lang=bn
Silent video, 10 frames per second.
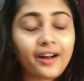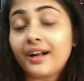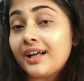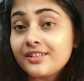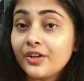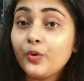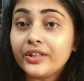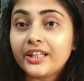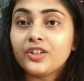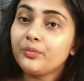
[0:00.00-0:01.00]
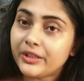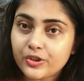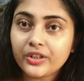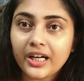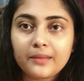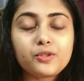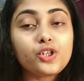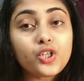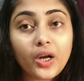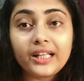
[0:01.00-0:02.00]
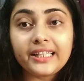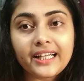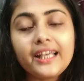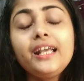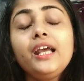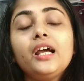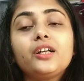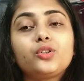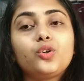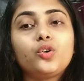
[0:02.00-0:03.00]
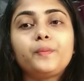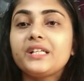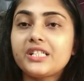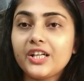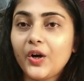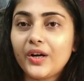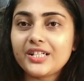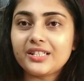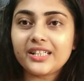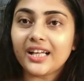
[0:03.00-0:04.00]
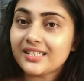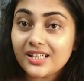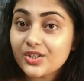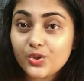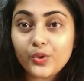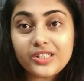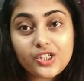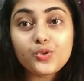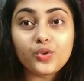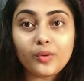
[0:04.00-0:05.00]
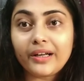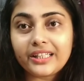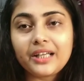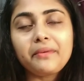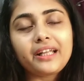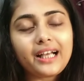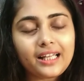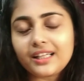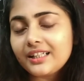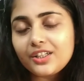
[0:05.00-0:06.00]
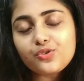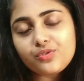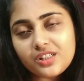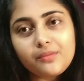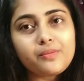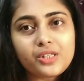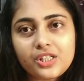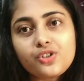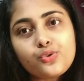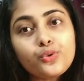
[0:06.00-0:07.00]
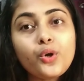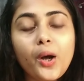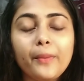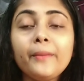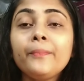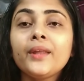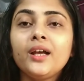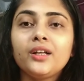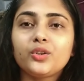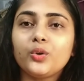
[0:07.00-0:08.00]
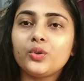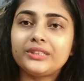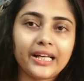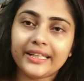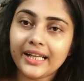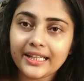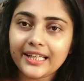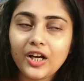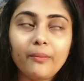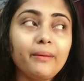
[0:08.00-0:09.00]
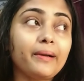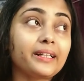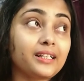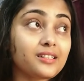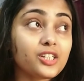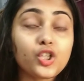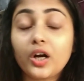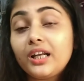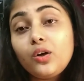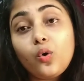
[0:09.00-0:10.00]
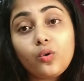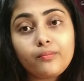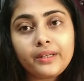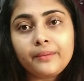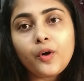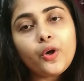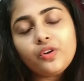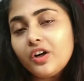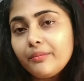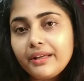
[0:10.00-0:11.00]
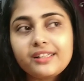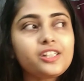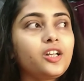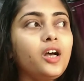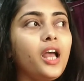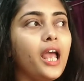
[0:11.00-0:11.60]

আর আজকে ওয়েদার কিন্তু ভীষণ খারাপ ছিল সকাল থেকেই তো বৃষ্টি হওয়ার চান্সেস রয়েছে শুক্রবার থেকে মানে কালকে থেকে শুনছি বৃষ্টি শুরু হবে তো জানি না কী হবে বাট আজকে সকালে মানে ভয়ঙ্কর মেঘ ছিল